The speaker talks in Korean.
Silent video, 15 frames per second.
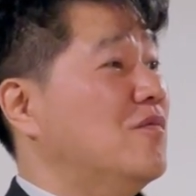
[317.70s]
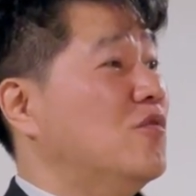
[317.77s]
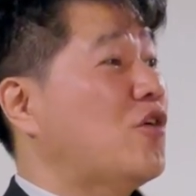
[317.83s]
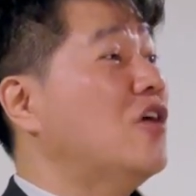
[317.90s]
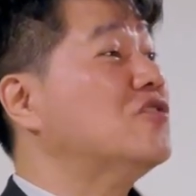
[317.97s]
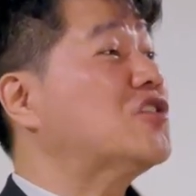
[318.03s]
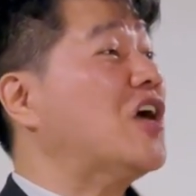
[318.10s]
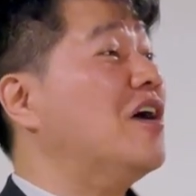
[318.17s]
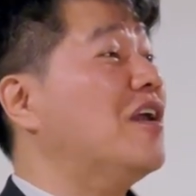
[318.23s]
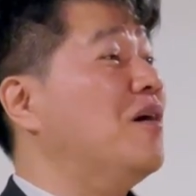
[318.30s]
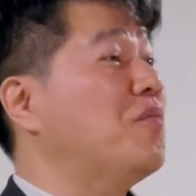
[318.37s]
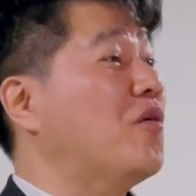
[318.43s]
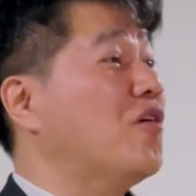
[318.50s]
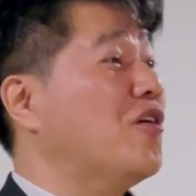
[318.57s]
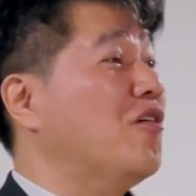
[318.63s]

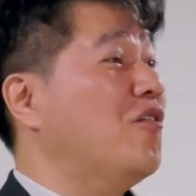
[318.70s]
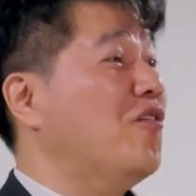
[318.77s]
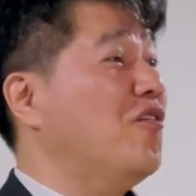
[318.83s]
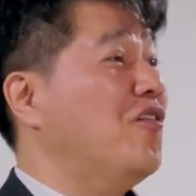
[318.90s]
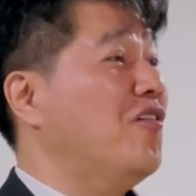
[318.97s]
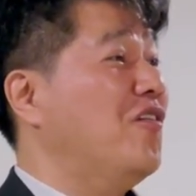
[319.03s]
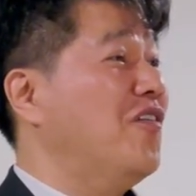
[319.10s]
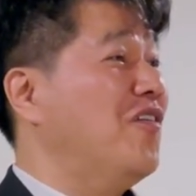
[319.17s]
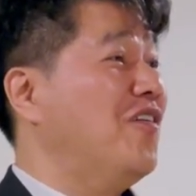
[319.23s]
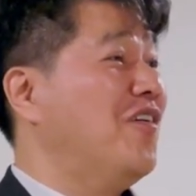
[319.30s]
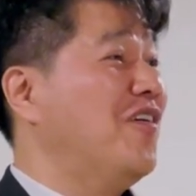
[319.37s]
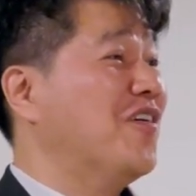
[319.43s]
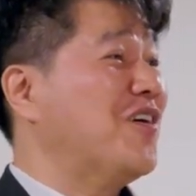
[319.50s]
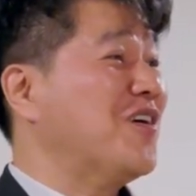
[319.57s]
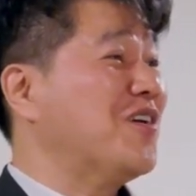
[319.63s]
괜찮아 보이고
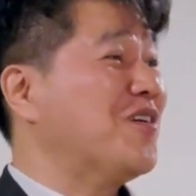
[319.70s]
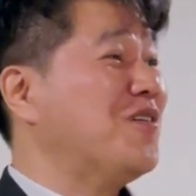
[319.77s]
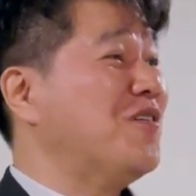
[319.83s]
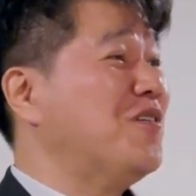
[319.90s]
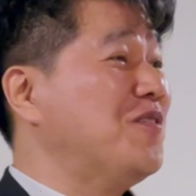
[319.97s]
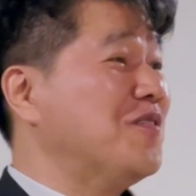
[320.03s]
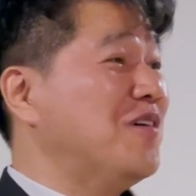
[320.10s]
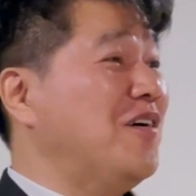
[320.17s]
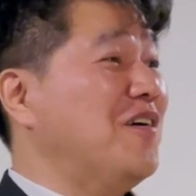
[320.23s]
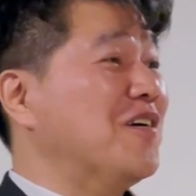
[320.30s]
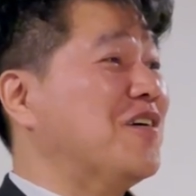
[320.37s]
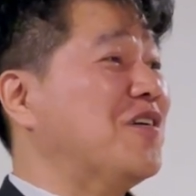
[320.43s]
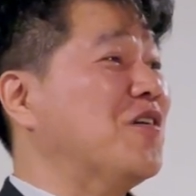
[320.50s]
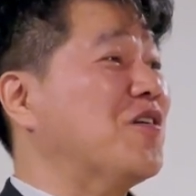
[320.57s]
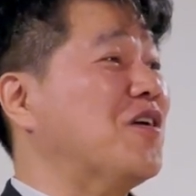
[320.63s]
뭐 그리고 어
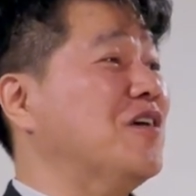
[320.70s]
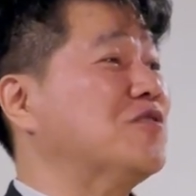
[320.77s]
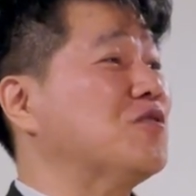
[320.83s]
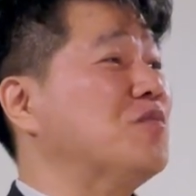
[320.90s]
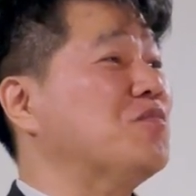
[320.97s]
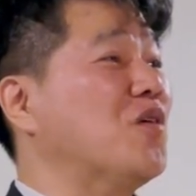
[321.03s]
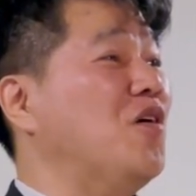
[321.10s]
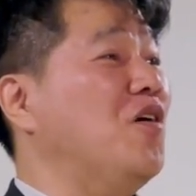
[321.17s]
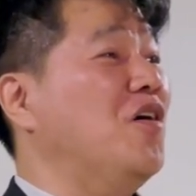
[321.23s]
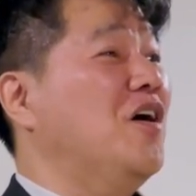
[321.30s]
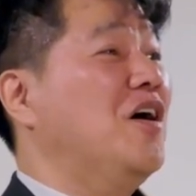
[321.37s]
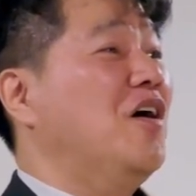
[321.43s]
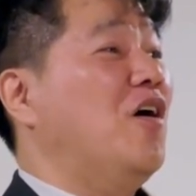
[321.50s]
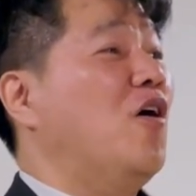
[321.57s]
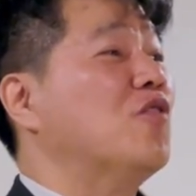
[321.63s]
그렇게 좀 더
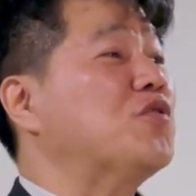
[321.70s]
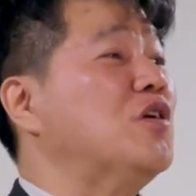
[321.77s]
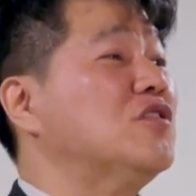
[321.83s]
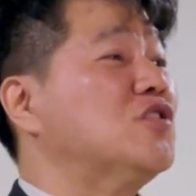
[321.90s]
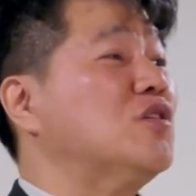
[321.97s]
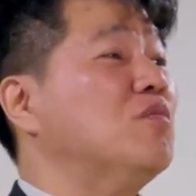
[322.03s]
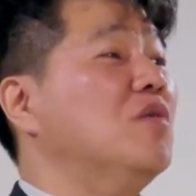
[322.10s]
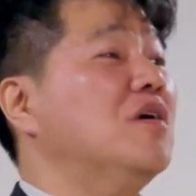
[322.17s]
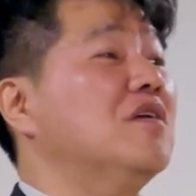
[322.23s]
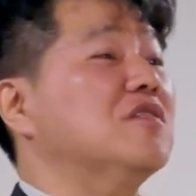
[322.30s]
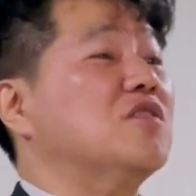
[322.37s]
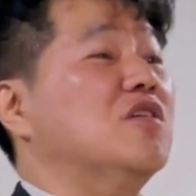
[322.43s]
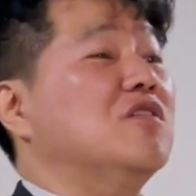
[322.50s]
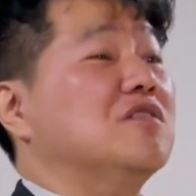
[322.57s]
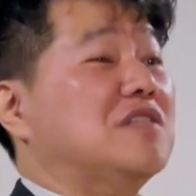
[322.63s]
어떤
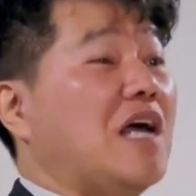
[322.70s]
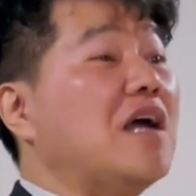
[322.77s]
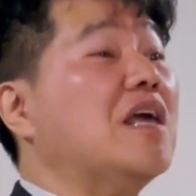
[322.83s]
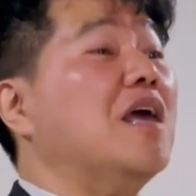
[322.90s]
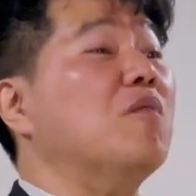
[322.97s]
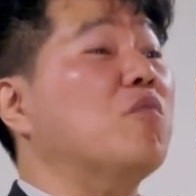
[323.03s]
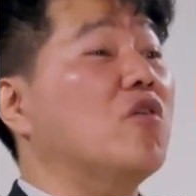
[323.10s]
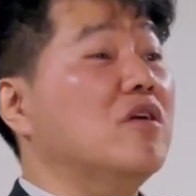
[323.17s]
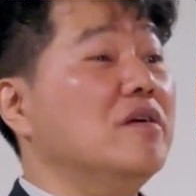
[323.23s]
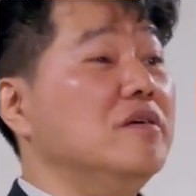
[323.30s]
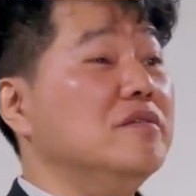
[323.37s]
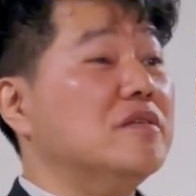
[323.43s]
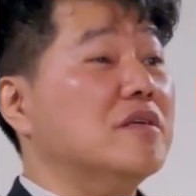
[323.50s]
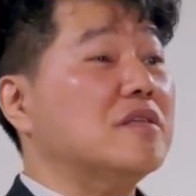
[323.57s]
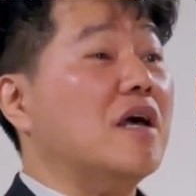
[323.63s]
측면에서는 착해 보이는
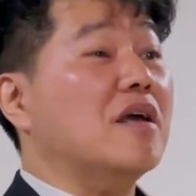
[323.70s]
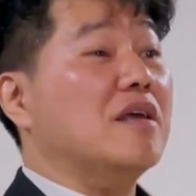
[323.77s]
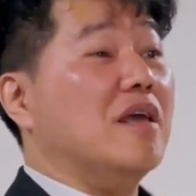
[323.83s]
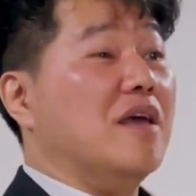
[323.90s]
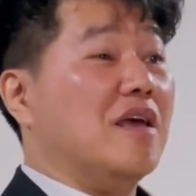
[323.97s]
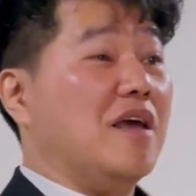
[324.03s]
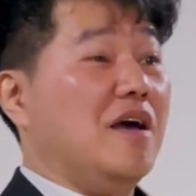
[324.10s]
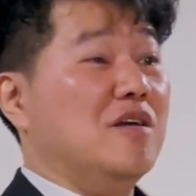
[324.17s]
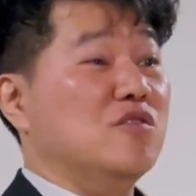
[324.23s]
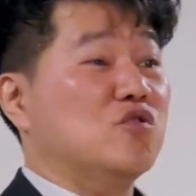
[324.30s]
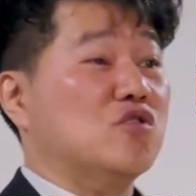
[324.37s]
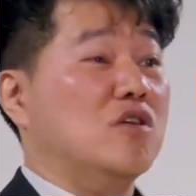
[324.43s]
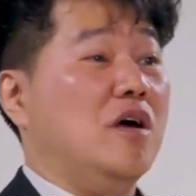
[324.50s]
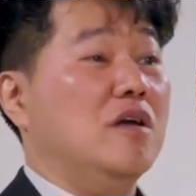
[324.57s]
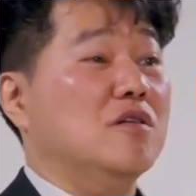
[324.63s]
세상이 얘기하는
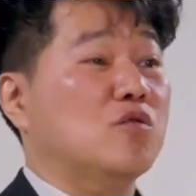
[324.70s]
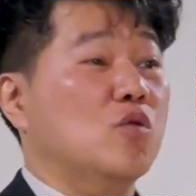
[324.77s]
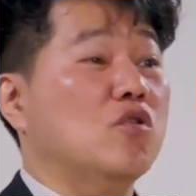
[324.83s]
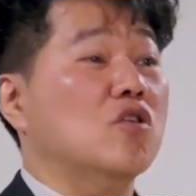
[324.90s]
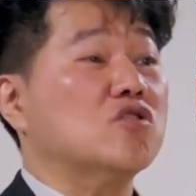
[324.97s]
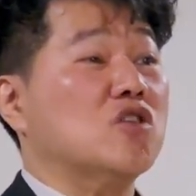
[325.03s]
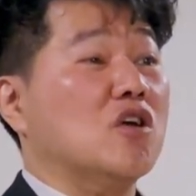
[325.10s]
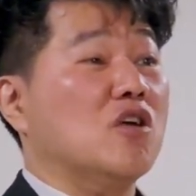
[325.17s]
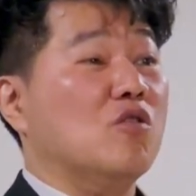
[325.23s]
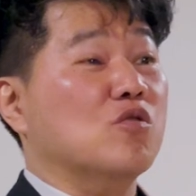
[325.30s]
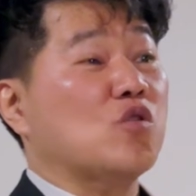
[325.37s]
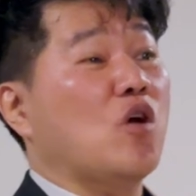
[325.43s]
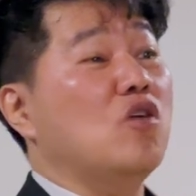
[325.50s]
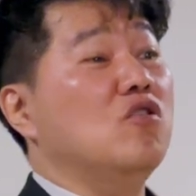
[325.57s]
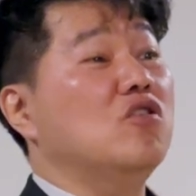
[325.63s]
주라는 도덕적이고
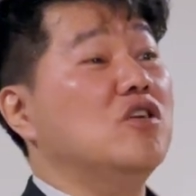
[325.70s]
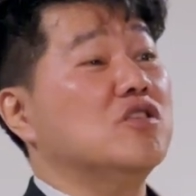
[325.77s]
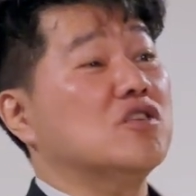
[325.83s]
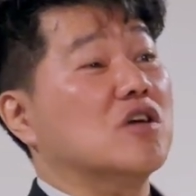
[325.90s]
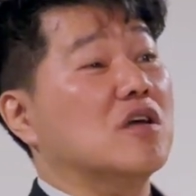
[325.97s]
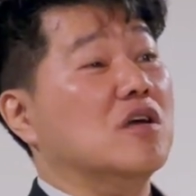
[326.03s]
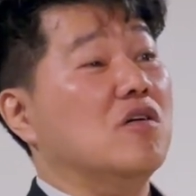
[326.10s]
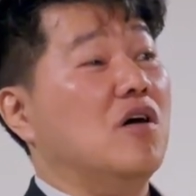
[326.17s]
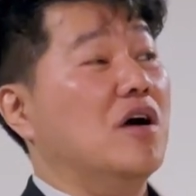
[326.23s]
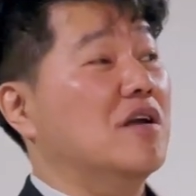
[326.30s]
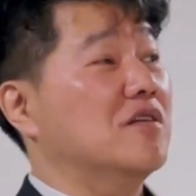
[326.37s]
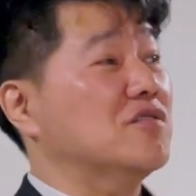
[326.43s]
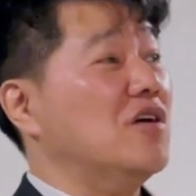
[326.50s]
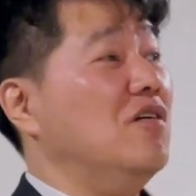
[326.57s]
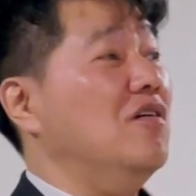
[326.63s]
더 윤리적인 거
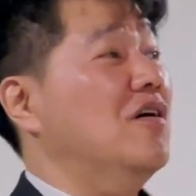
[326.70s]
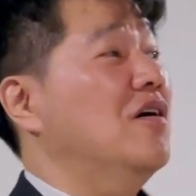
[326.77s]
안에서